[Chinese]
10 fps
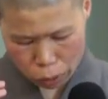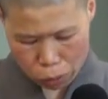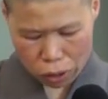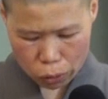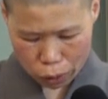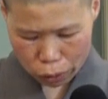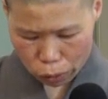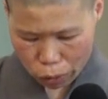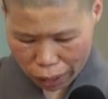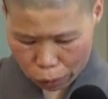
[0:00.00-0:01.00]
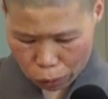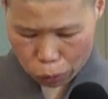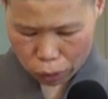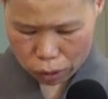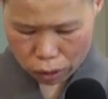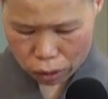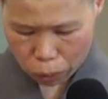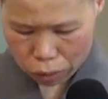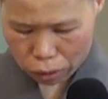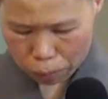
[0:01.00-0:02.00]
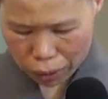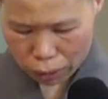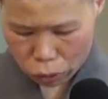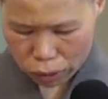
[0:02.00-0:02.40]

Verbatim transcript: 得越远，越来越远之后怎么样？